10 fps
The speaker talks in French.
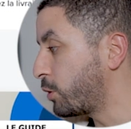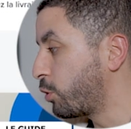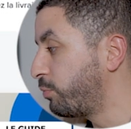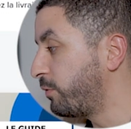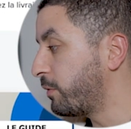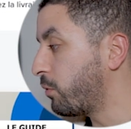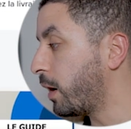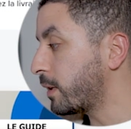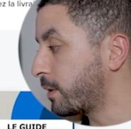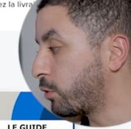Et ce que vous pouvez
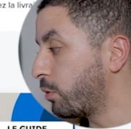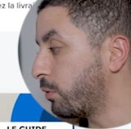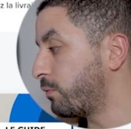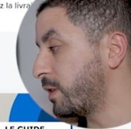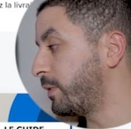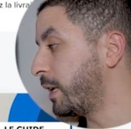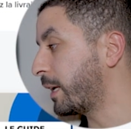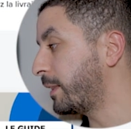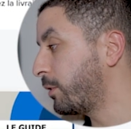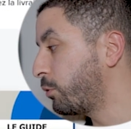voir, c'est que vous avez la
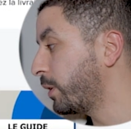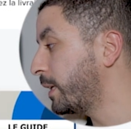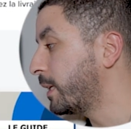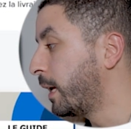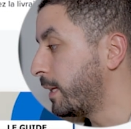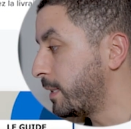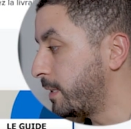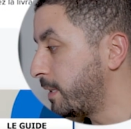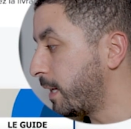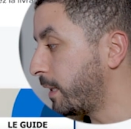catégorie
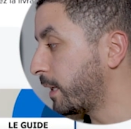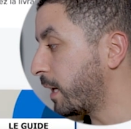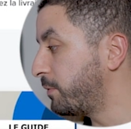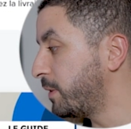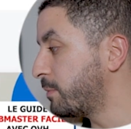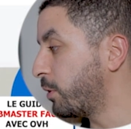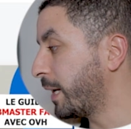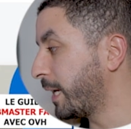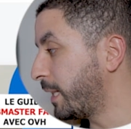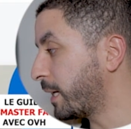design et graphisme,
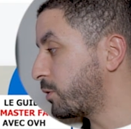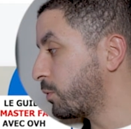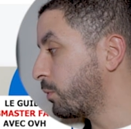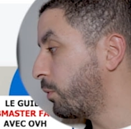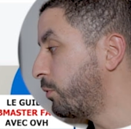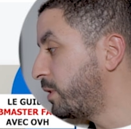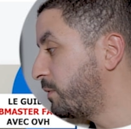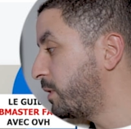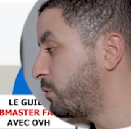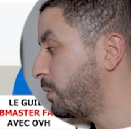rédaction,
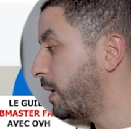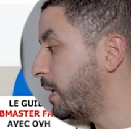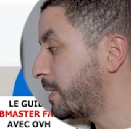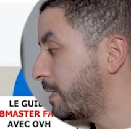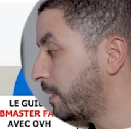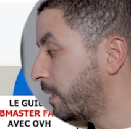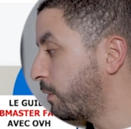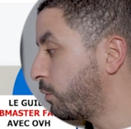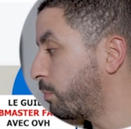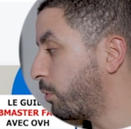audiovisuel, site et
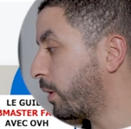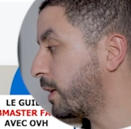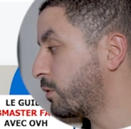développement,